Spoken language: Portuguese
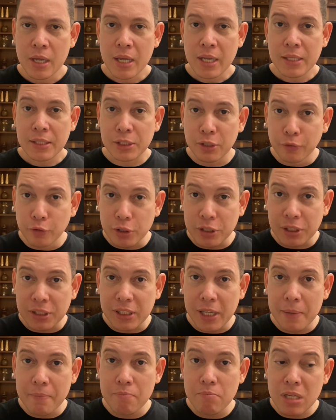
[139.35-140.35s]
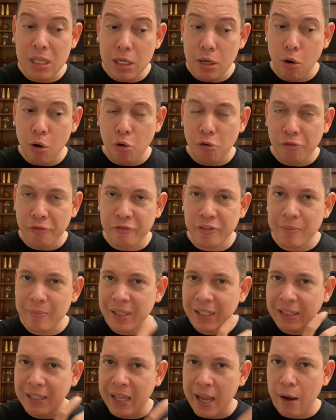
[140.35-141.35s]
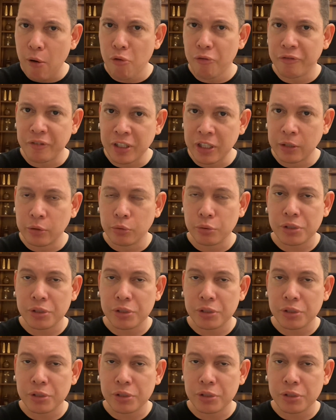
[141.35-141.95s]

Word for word: se você me ouvir, me der ouvido,